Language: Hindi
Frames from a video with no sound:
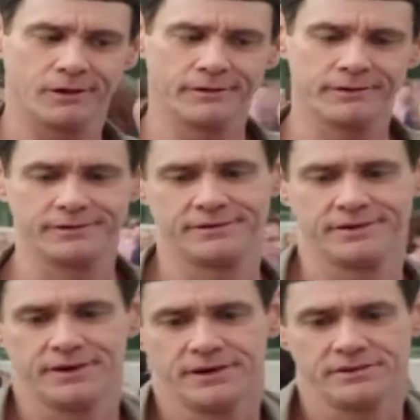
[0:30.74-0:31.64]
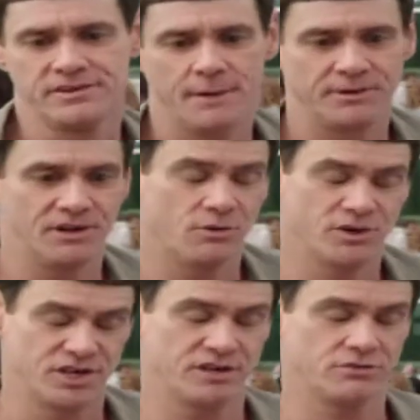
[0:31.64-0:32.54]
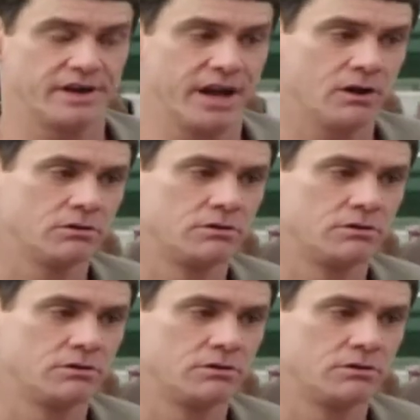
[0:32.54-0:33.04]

अच्छा ये बता सकते हो मुझे वो कहाँ